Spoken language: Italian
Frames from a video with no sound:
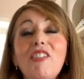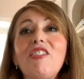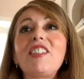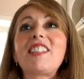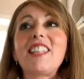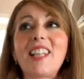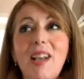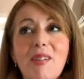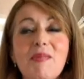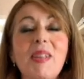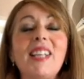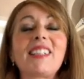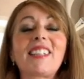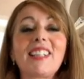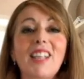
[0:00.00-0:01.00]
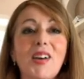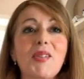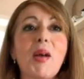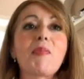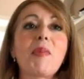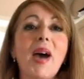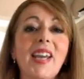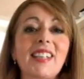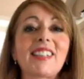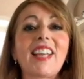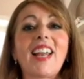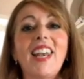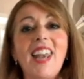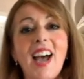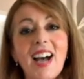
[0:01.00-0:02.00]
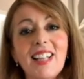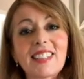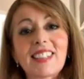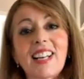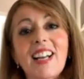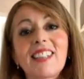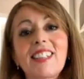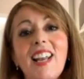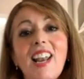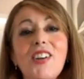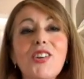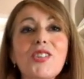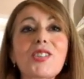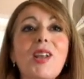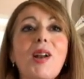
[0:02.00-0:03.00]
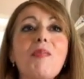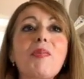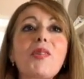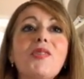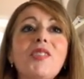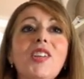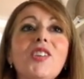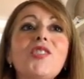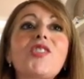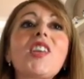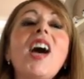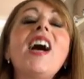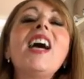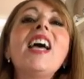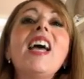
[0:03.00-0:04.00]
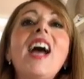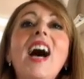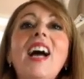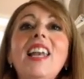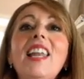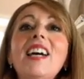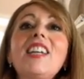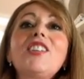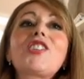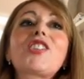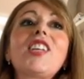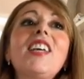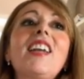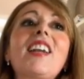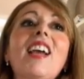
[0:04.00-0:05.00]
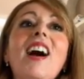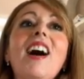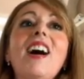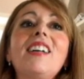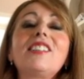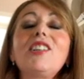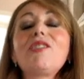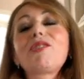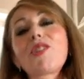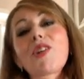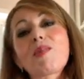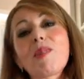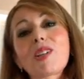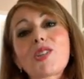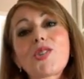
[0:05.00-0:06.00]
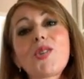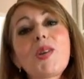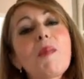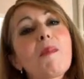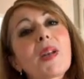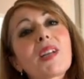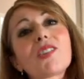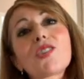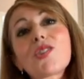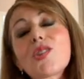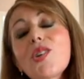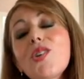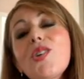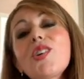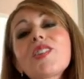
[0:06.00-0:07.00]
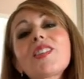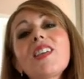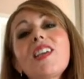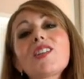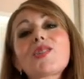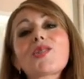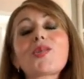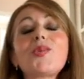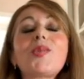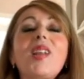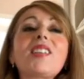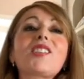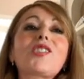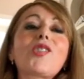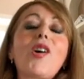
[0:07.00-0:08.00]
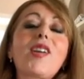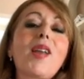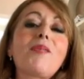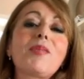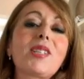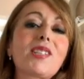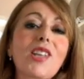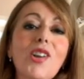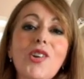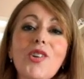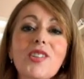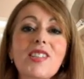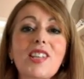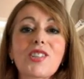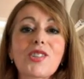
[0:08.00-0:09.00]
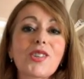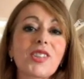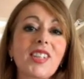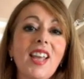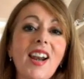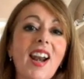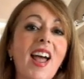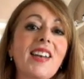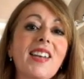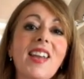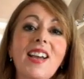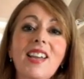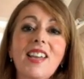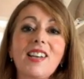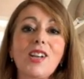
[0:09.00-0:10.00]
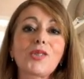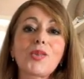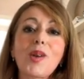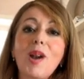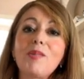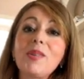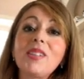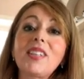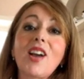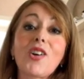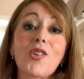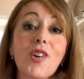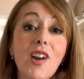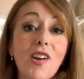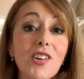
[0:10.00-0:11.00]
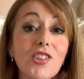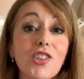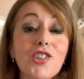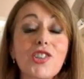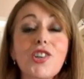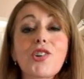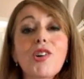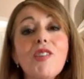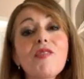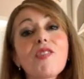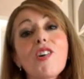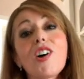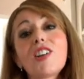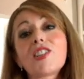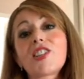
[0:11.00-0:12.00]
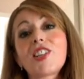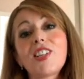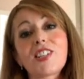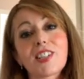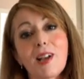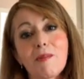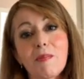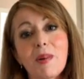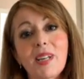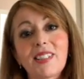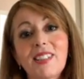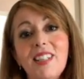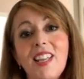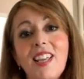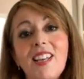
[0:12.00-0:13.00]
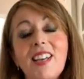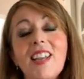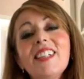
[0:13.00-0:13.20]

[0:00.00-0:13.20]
fisicamente da una parte all'altra della nostra provincia alla ricerca di informazioni preziose su una storia misteriosa e sotterranea che naturalmente ancora oggi ci coinvolge e ci appartiene.